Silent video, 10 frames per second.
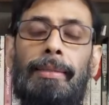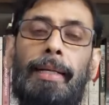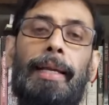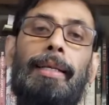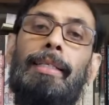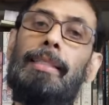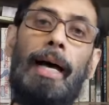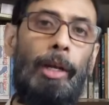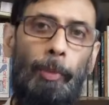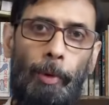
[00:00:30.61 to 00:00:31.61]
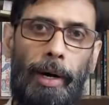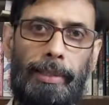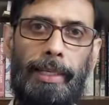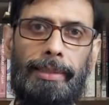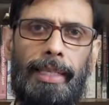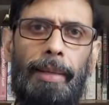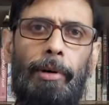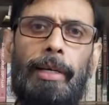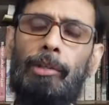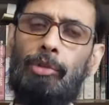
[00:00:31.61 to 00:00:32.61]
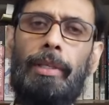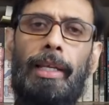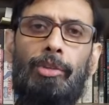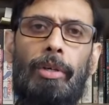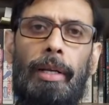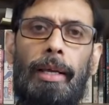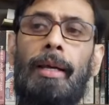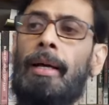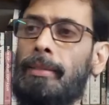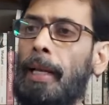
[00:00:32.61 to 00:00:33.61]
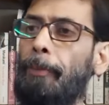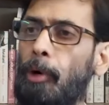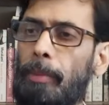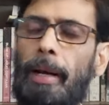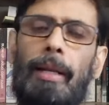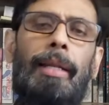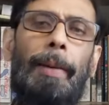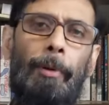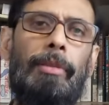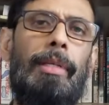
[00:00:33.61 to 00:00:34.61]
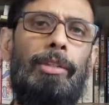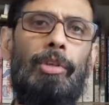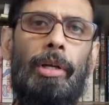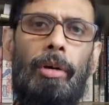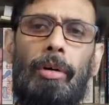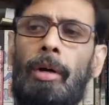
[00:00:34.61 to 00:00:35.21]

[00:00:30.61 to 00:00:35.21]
তাকে একটি শাল উপহার দিয়েছেন এবং কিছুদিনের জন্যে তার পরিবারের নিরাপত্তার জন্য